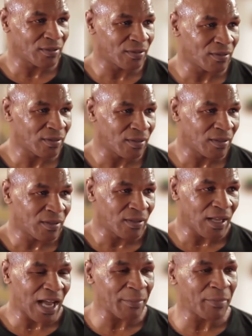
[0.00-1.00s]
Я не
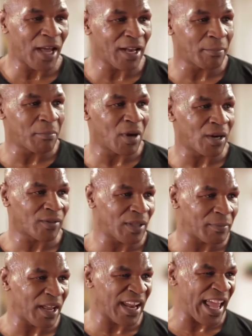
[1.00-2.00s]
монстр и не зверюга,
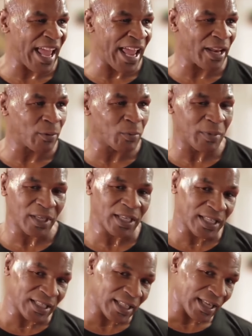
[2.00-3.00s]
но он-то думает,
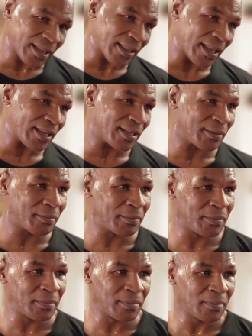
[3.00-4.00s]
что и я именно
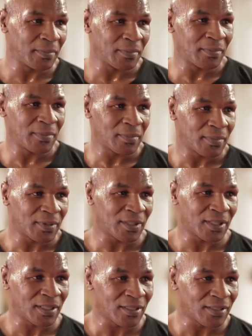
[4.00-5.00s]
такой.
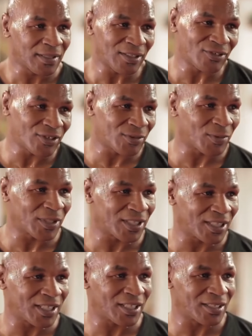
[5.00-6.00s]
Врубаешь? Вот в чем
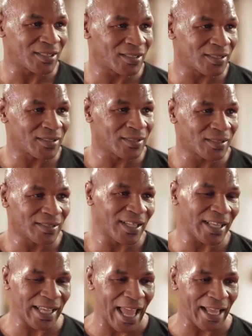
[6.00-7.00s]
фишка, это вроде
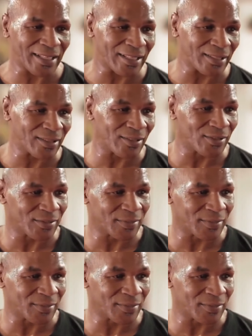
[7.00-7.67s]
актерского мастерства.